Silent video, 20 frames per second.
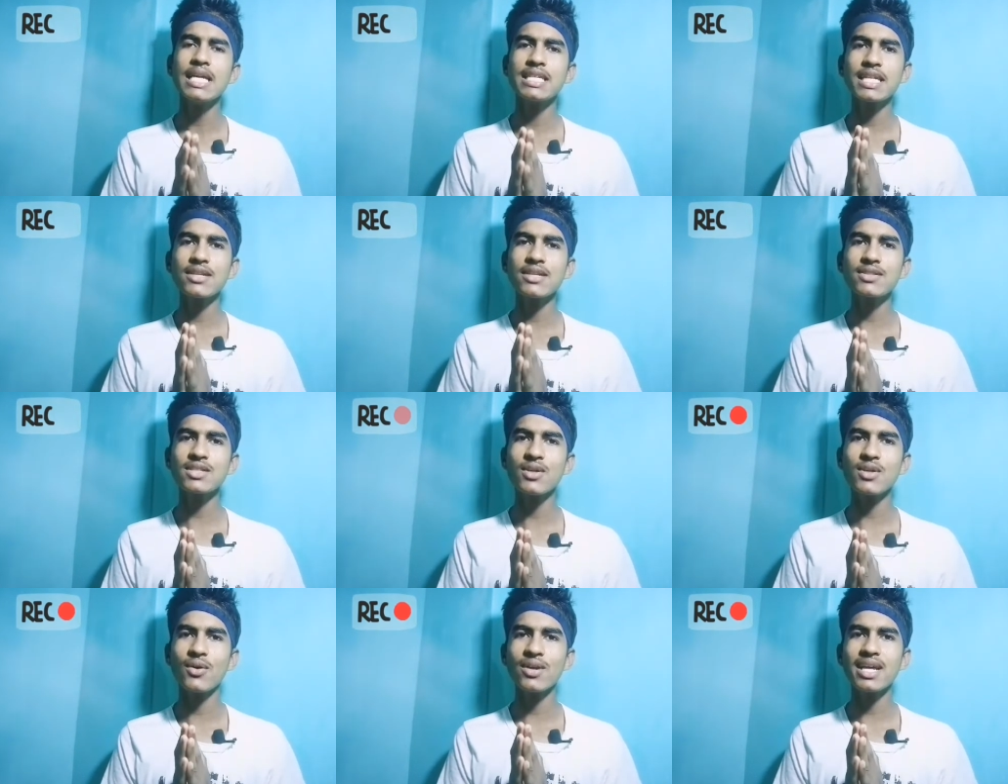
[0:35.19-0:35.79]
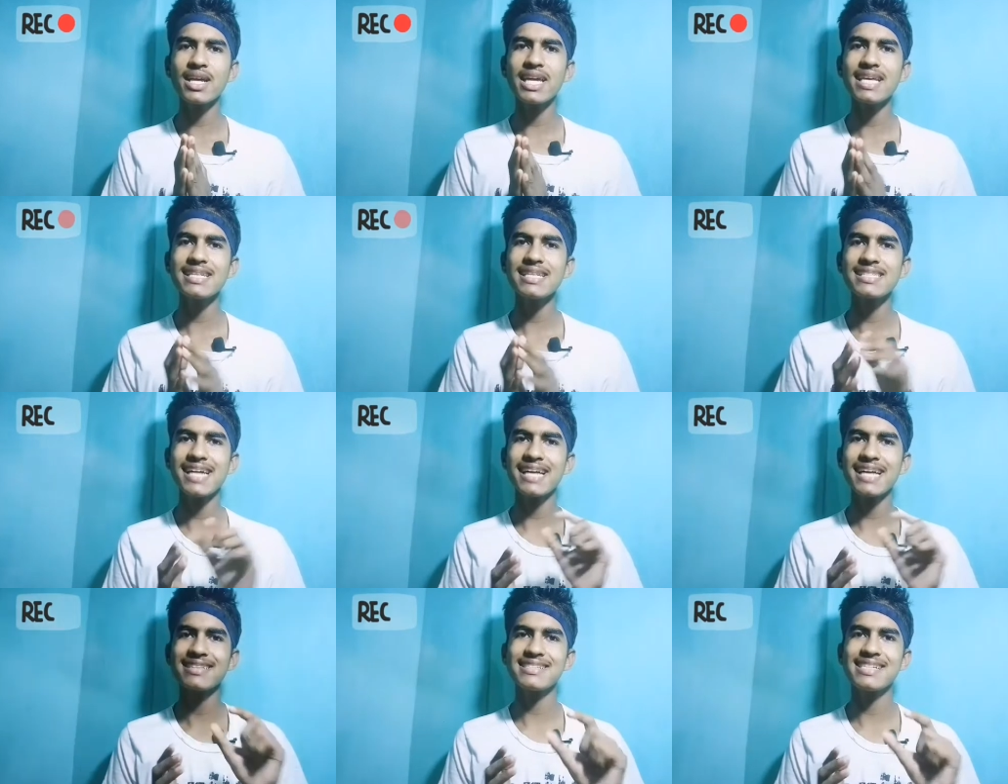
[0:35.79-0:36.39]
সেটা হচ্ছে অনেকেই
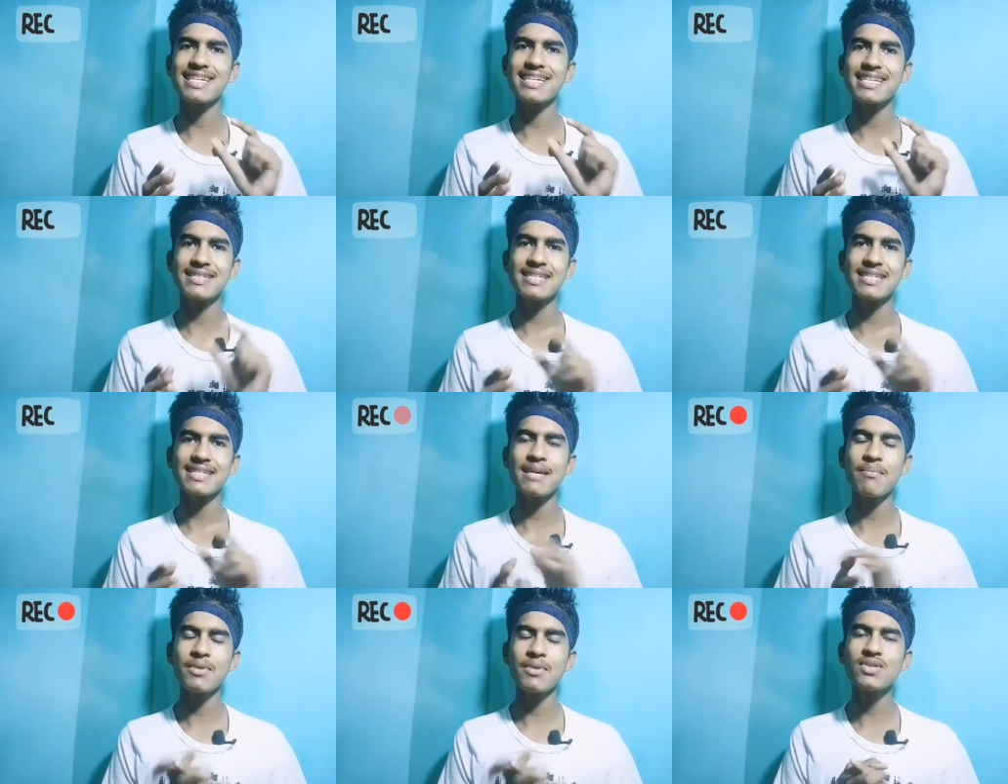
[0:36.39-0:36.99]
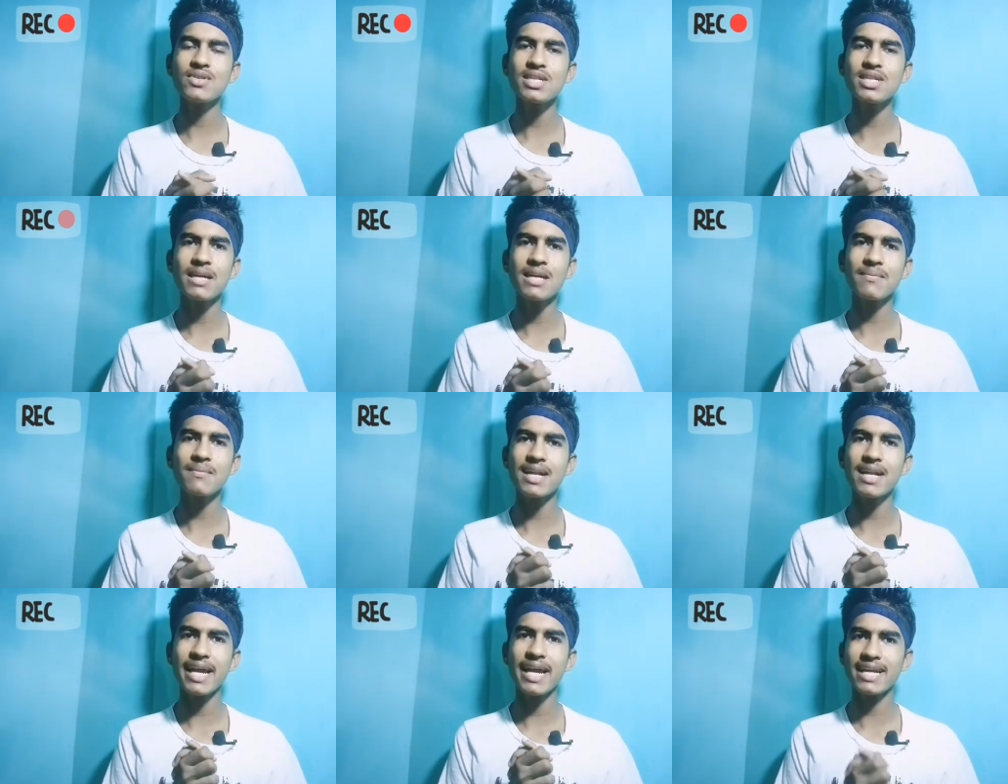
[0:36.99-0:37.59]
চান যে যে মিউজিকটা
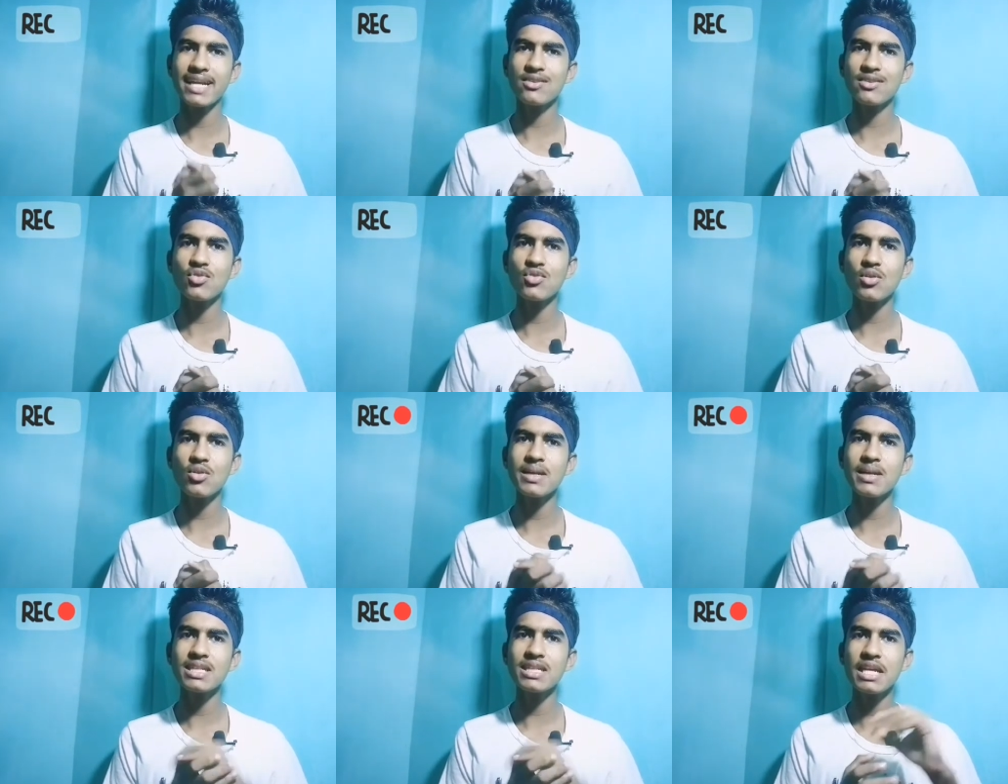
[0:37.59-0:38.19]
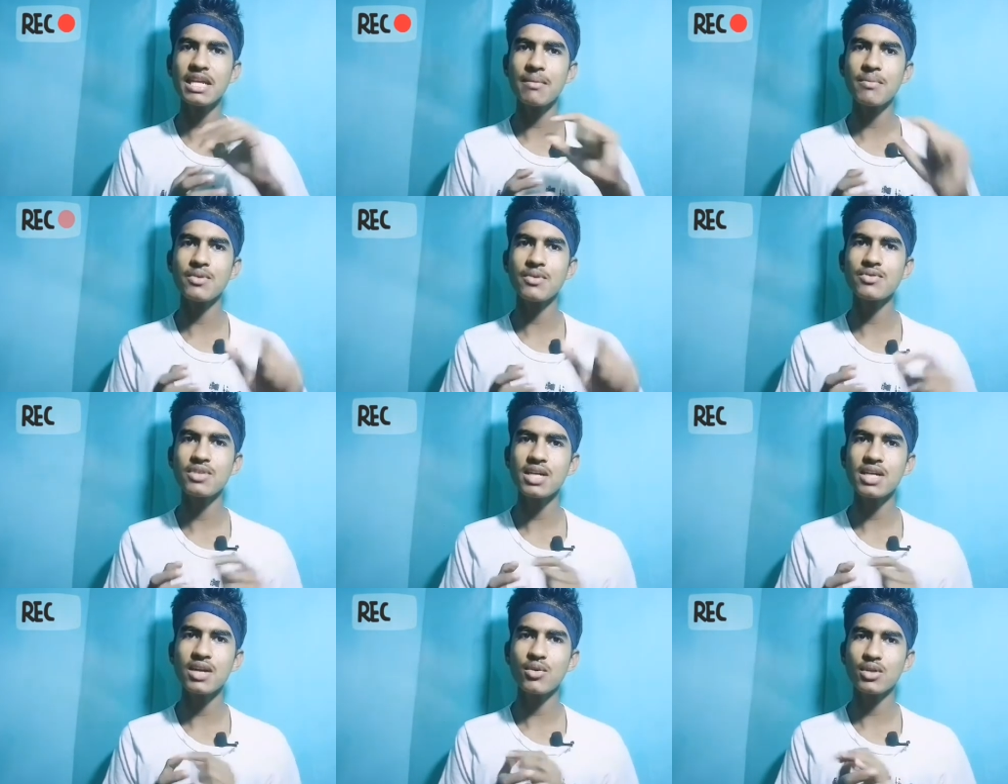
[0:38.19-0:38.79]
আপনারা অ্যাড করবেন সেই
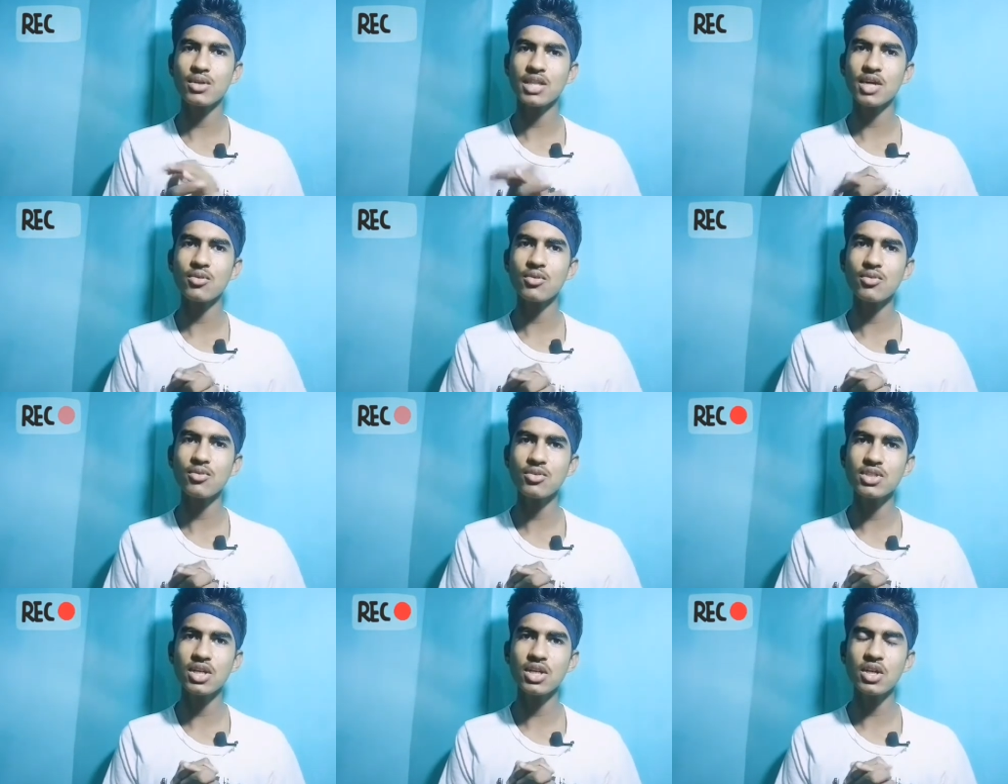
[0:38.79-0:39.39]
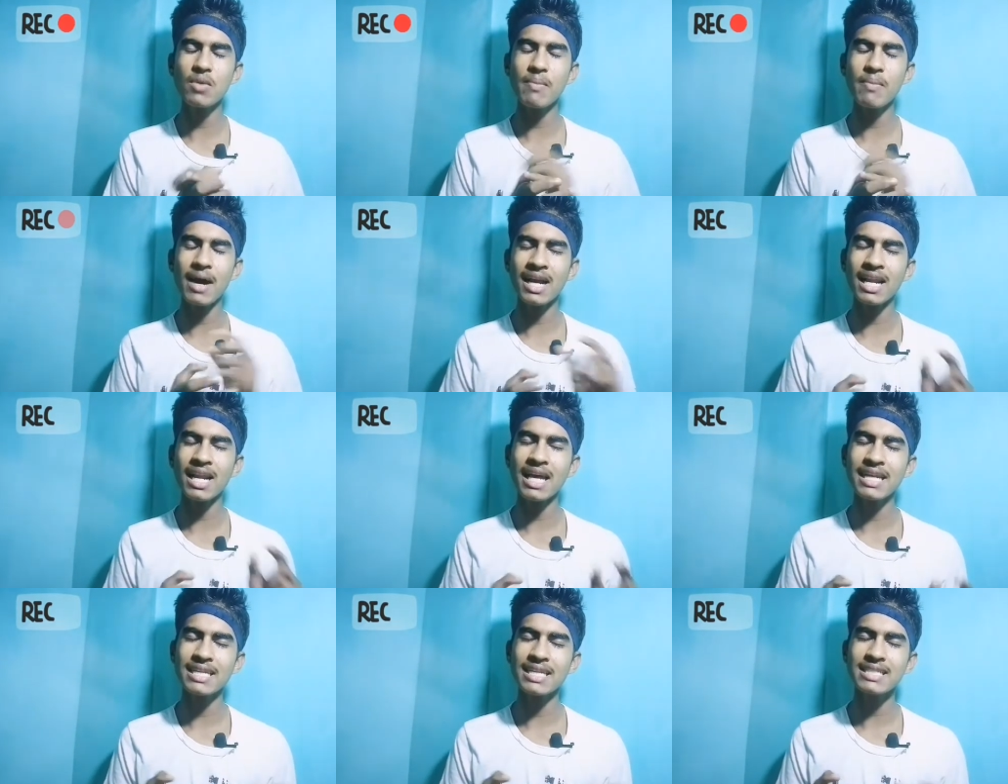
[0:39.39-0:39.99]
মিউজিকের কথাগুলো যেন
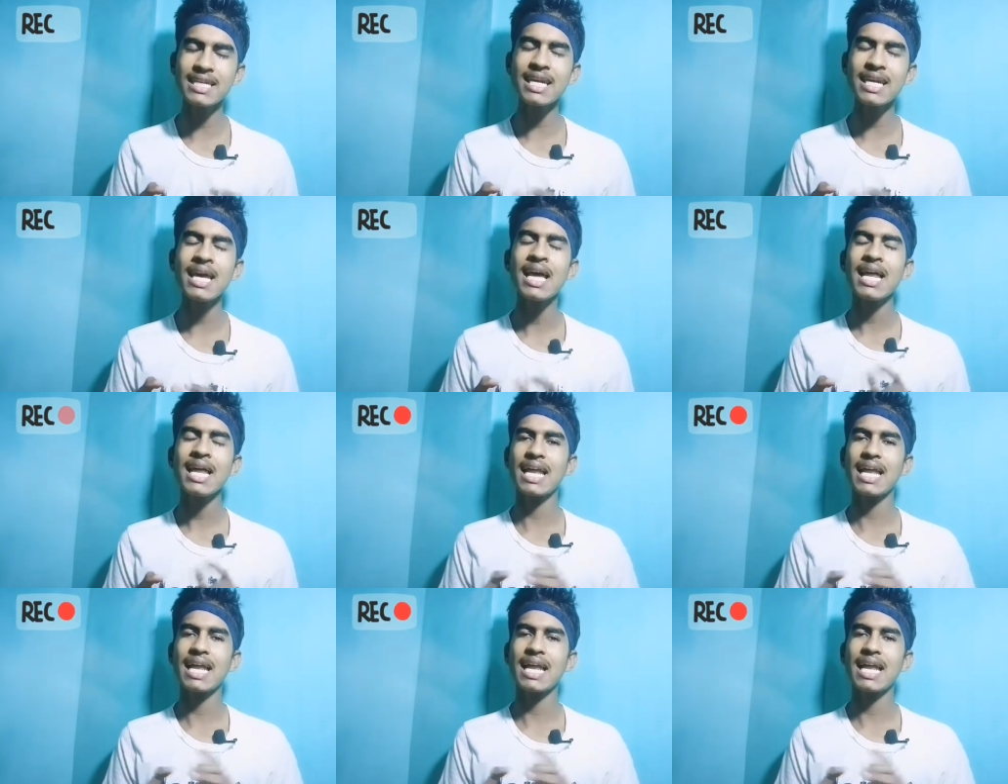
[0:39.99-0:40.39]
বাংলায় নিচে